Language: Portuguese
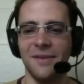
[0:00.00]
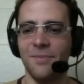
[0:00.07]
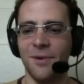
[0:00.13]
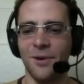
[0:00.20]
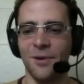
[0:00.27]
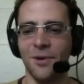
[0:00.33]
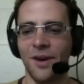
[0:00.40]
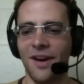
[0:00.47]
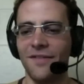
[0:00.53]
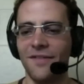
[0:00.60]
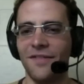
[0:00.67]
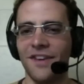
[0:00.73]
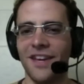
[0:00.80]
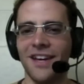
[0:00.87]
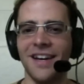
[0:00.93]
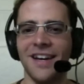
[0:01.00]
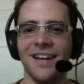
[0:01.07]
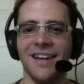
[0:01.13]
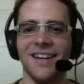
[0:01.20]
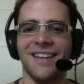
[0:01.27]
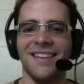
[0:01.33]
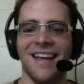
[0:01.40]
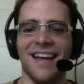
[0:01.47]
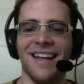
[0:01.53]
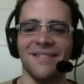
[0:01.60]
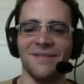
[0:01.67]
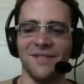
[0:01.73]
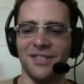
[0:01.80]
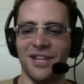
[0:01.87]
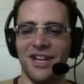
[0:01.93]
e pornografia na
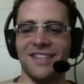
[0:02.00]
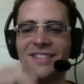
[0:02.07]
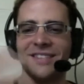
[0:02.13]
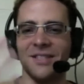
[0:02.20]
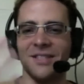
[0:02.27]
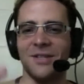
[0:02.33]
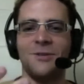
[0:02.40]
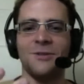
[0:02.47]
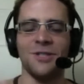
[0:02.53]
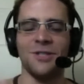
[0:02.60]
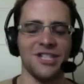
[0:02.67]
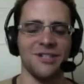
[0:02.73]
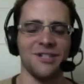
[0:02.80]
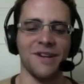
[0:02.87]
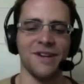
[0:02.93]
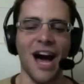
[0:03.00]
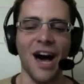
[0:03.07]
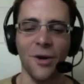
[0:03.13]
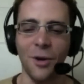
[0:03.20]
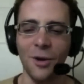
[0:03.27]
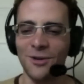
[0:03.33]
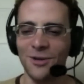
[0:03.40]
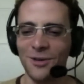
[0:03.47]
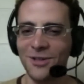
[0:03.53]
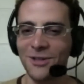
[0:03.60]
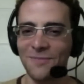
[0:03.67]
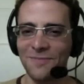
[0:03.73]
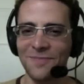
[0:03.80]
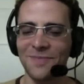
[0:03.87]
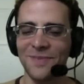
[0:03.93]
geração de
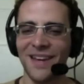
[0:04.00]
garotos.